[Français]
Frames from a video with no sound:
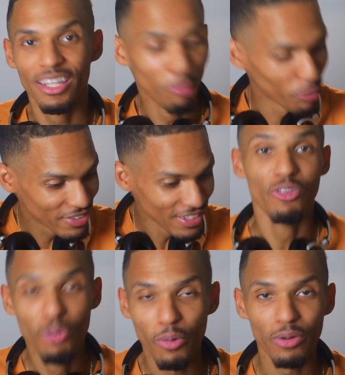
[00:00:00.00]
Ils m'ont dit
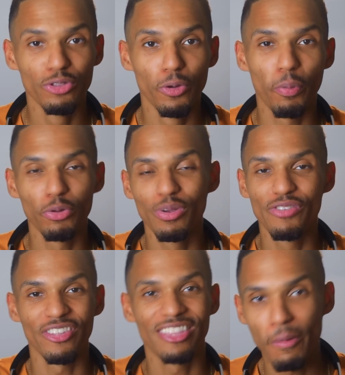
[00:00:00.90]
non, nos produits
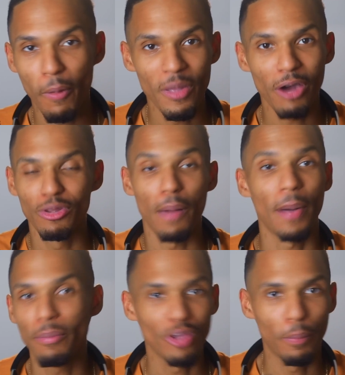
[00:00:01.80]
ils vendent tellement bien qu'on n'a
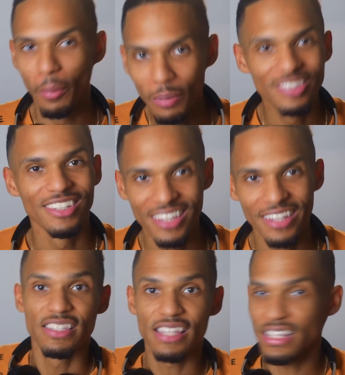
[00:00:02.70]
pas besoin de
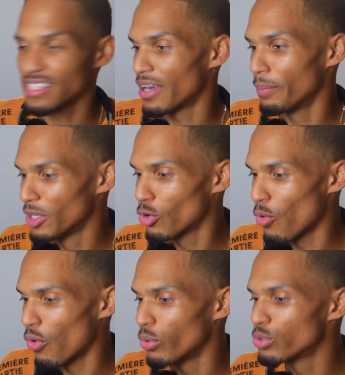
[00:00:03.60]
publicité. Ça, c'est un
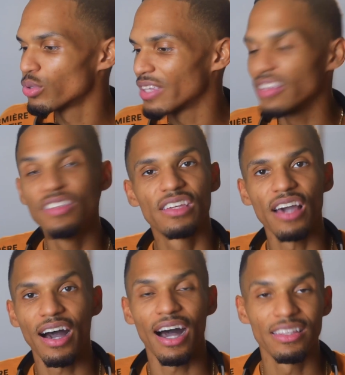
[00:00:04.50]
micro Audio
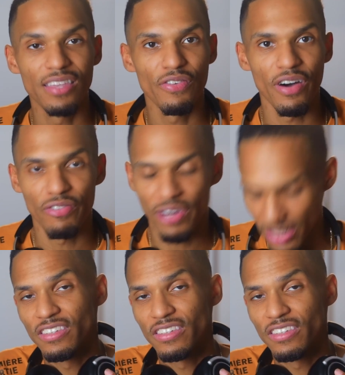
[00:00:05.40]
Technica AT2020.